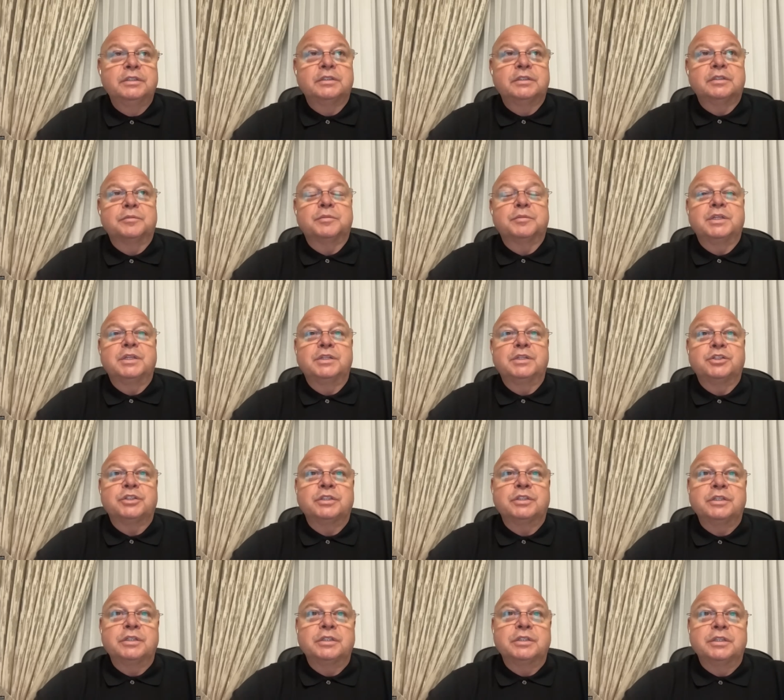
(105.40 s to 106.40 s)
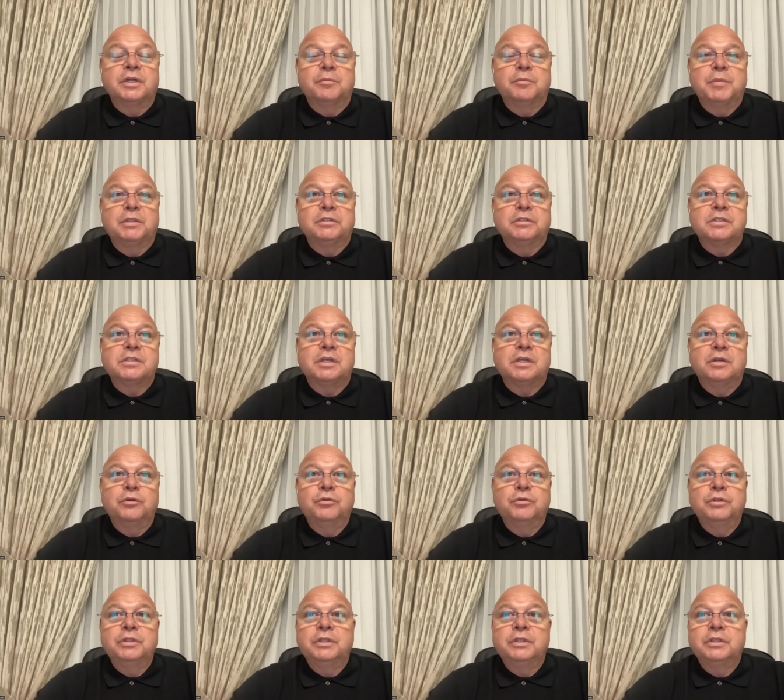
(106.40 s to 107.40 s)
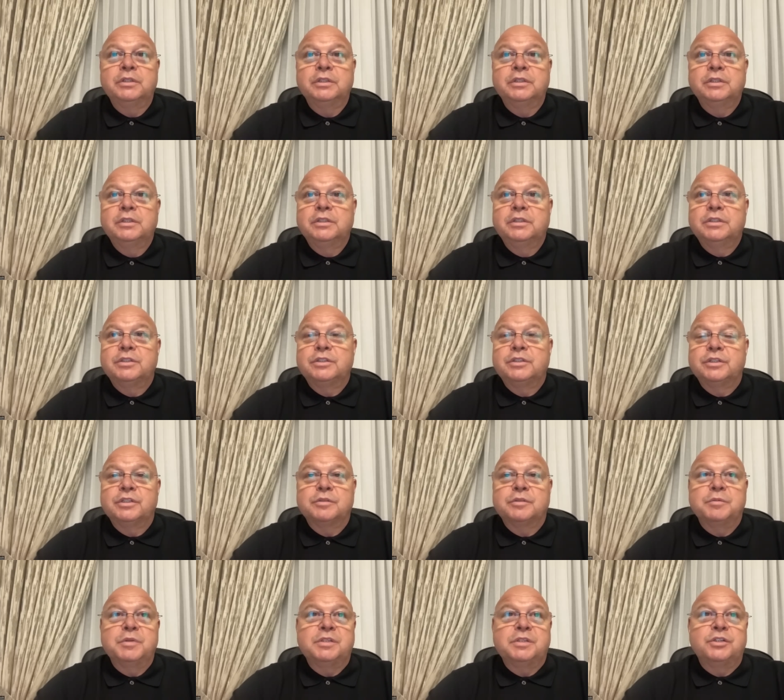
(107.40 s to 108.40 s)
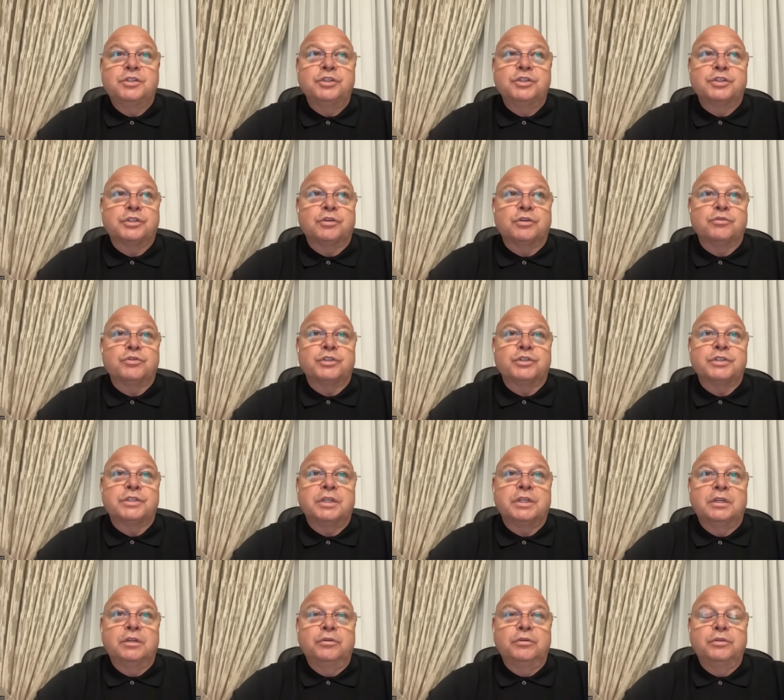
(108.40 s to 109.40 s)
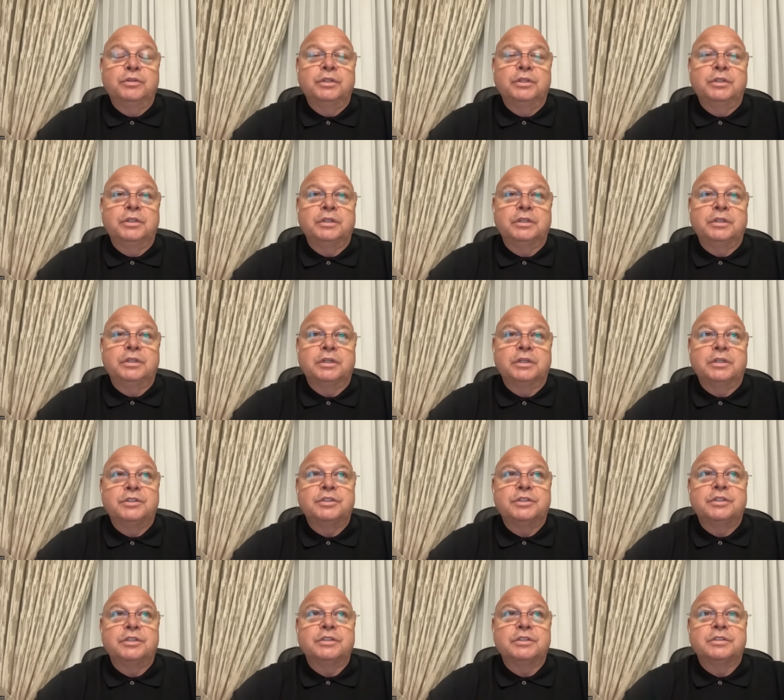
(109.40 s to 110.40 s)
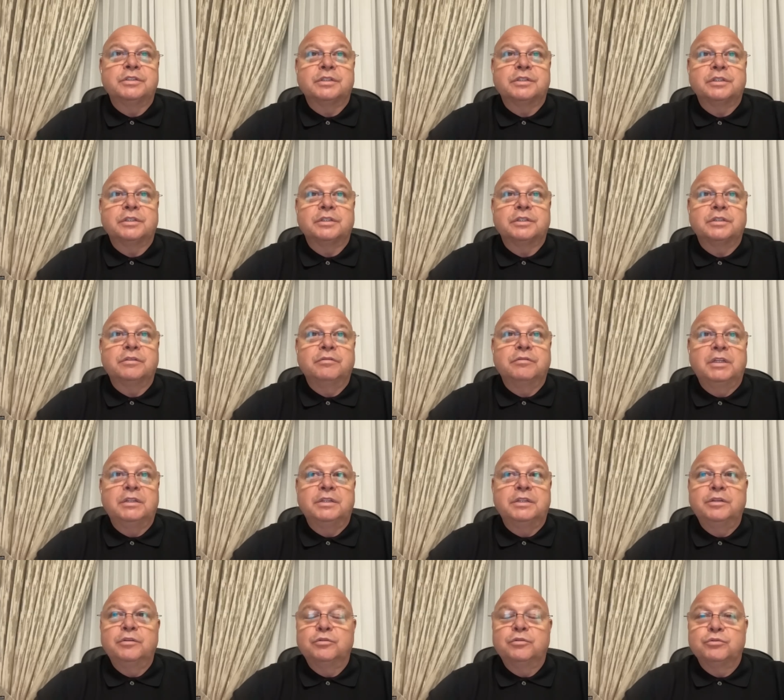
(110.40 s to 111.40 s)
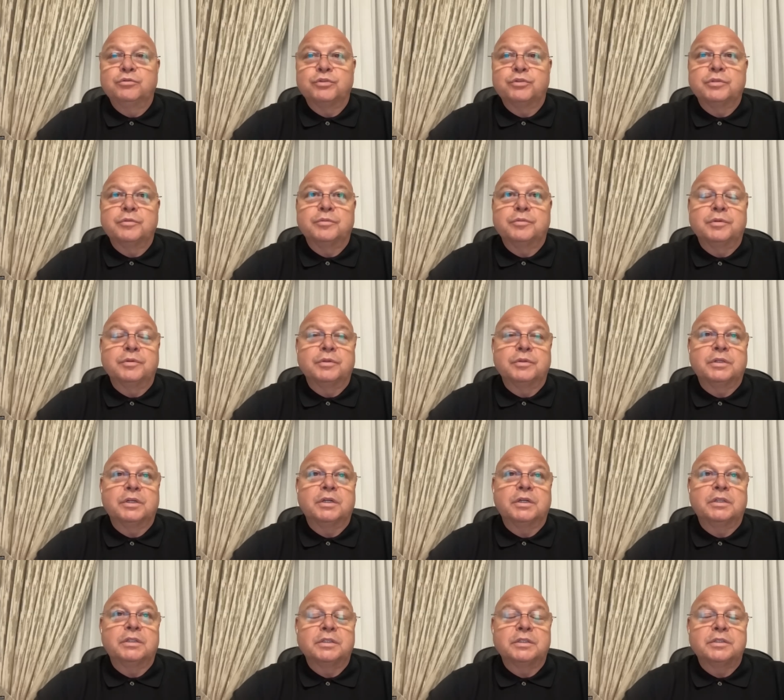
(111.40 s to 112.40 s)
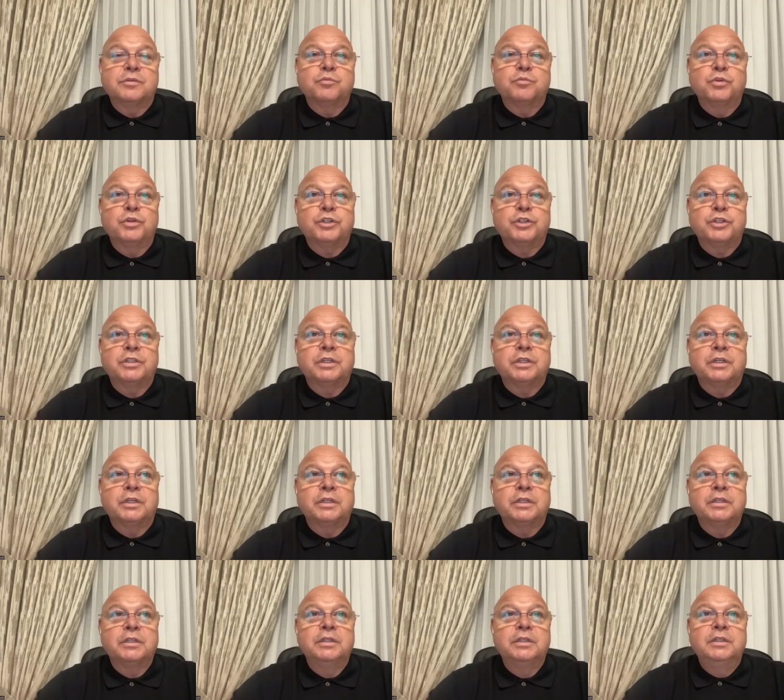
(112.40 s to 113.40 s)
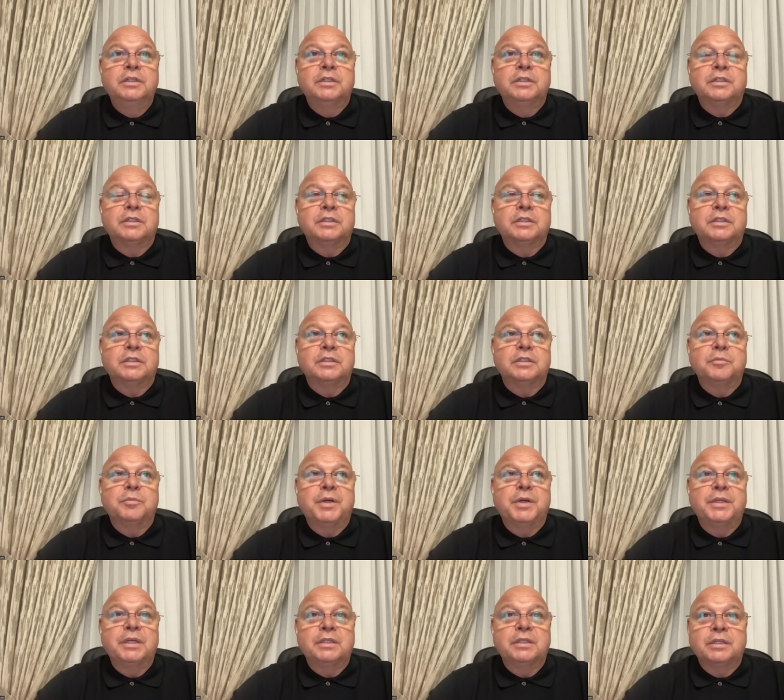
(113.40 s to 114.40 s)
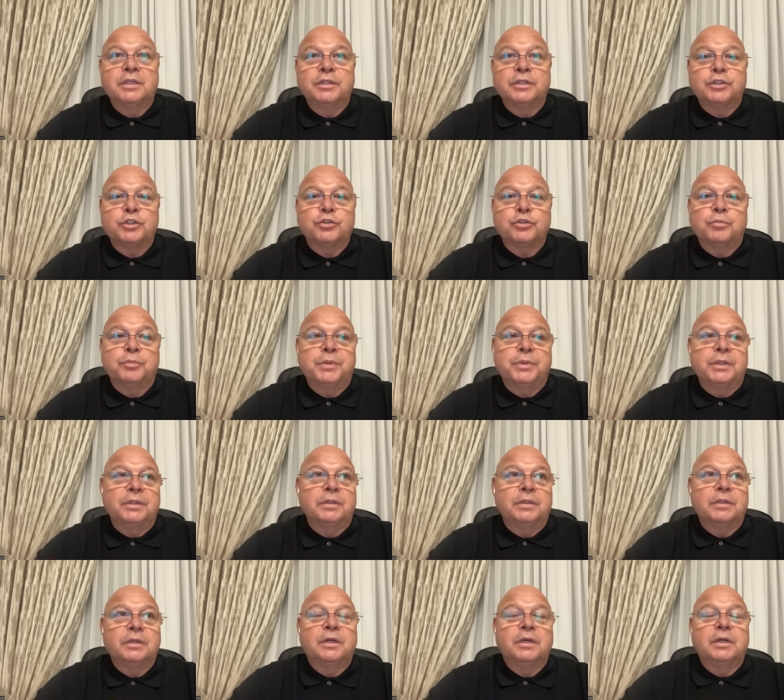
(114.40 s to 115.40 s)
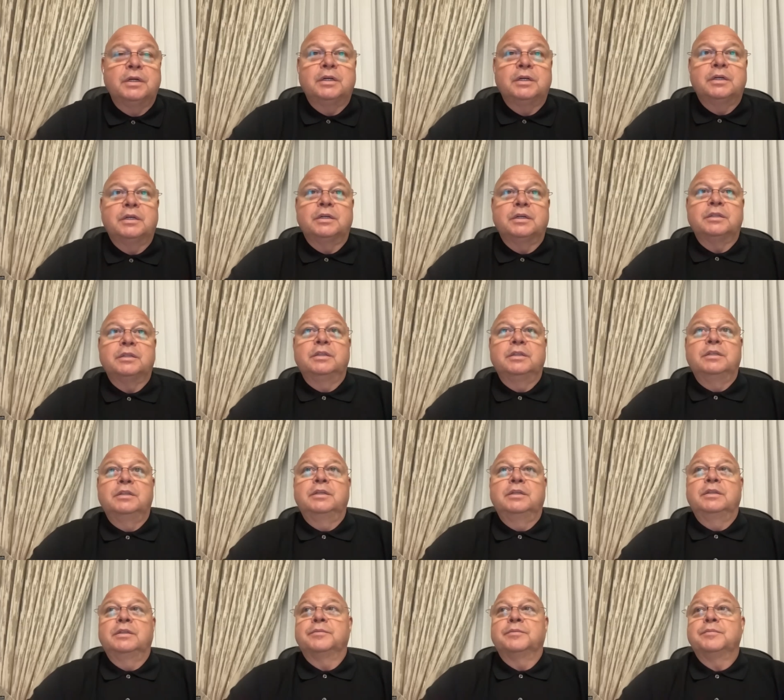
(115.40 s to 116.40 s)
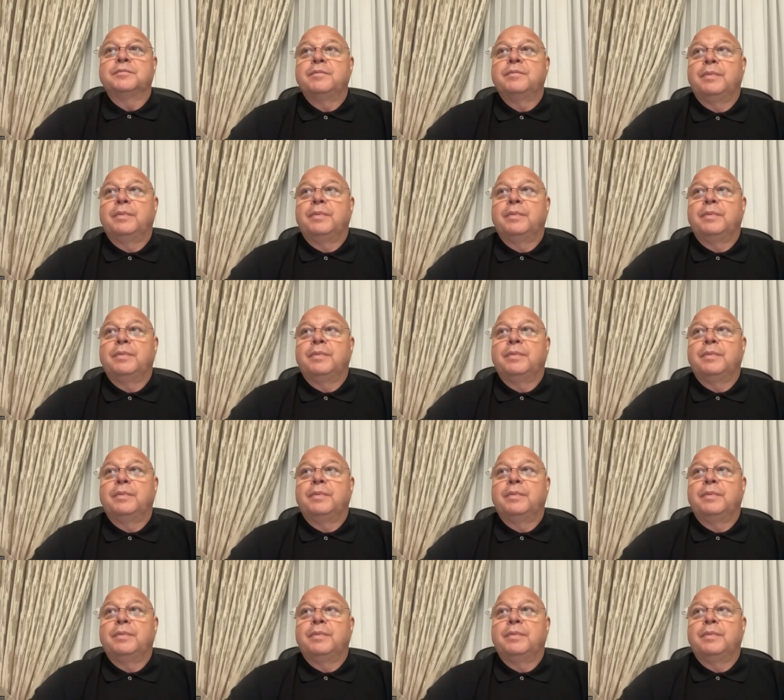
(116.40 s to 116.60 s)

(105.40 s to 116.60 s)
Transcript: там, 3-4 дня мало соленый, через месячишко он уже соленый, а через 2-3 он уже как это сморщенная а, непонятная жопа, а не